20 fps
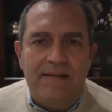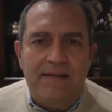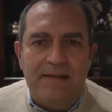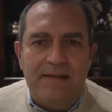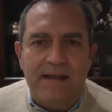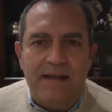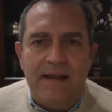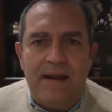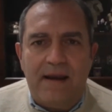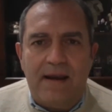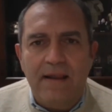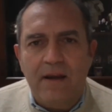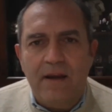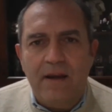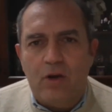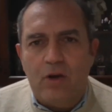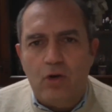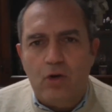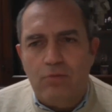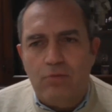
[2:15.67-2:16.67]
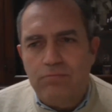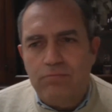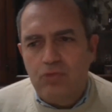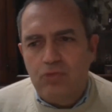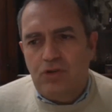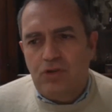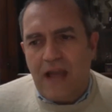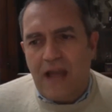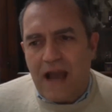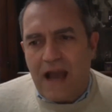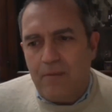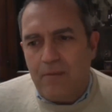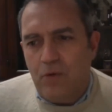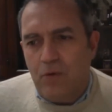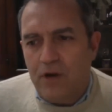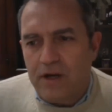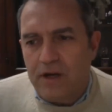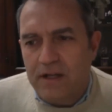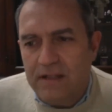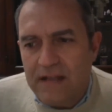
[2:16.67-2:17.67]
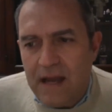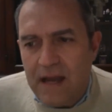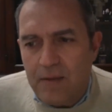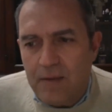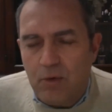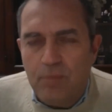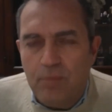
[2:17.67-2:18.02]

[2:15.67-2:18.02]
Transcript: se irrobustiamo e rendiamo